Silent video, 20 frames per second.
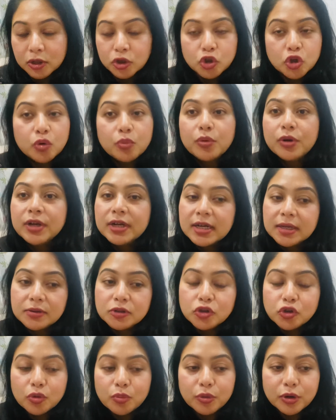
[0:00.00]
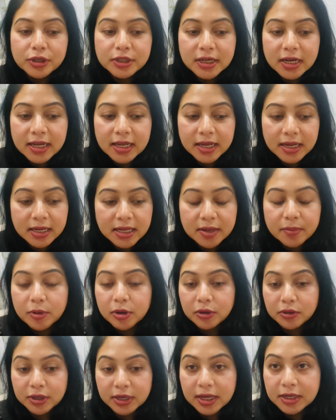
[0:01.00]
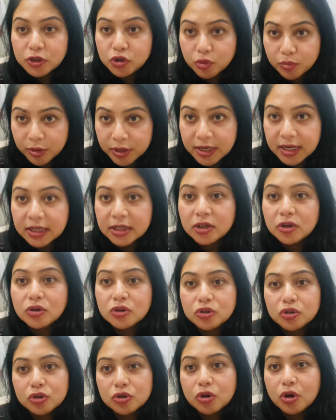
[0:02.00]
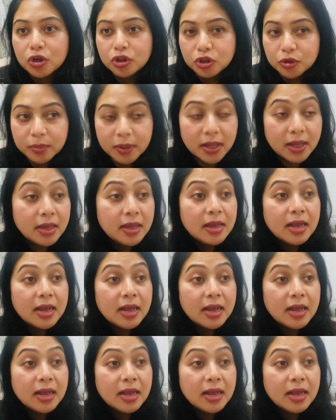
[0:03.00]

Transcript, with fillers: সময় সময়টাকে কি বলে ওটাকে সময় কাটানোর জন্য হয়তো বা